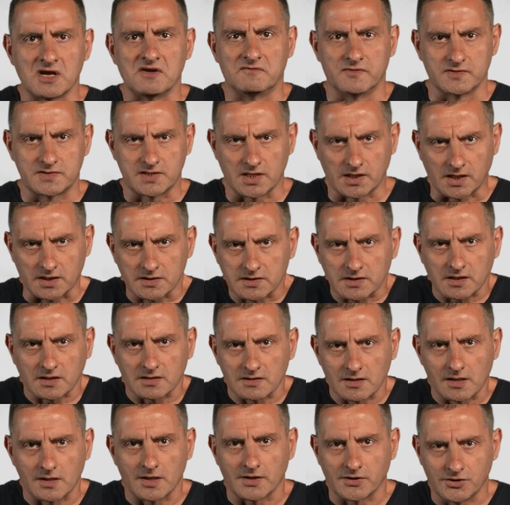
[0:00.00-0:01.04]

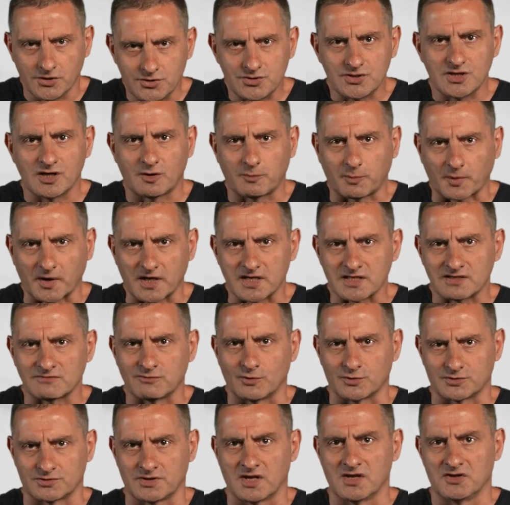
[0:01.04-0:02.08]
высокотехнологичных
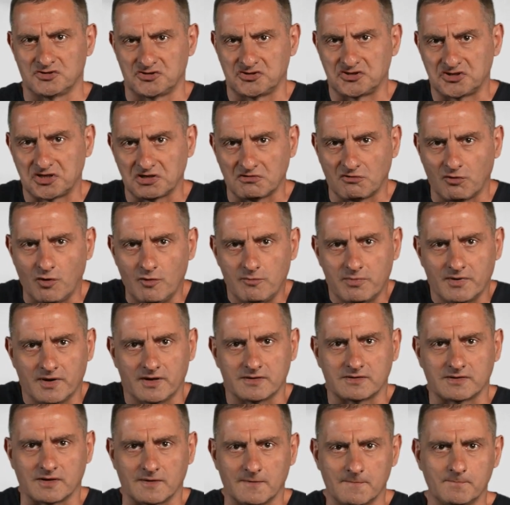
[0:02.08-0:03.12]
производств. С чего бы
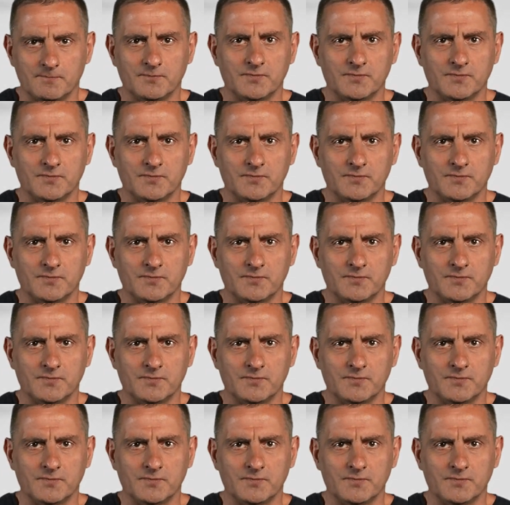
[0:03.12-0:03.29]
это?